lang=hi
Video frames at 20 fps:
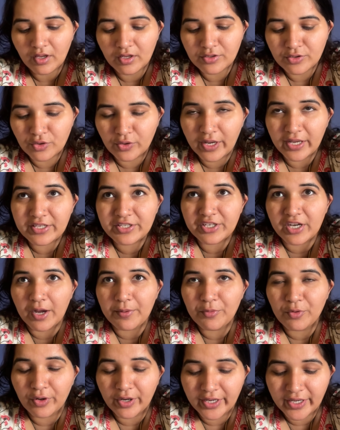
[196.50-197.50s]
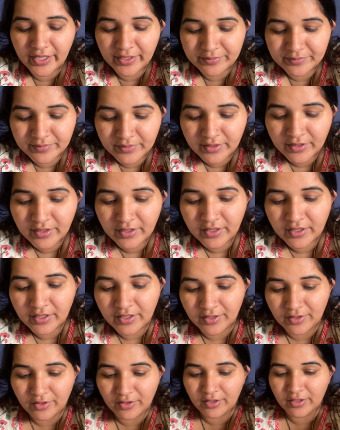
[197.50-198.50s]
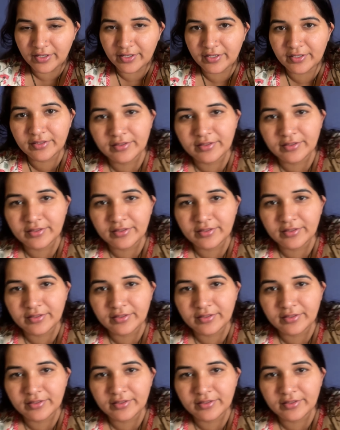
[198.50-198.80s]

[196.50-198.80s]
था सो so शाम हो गई है और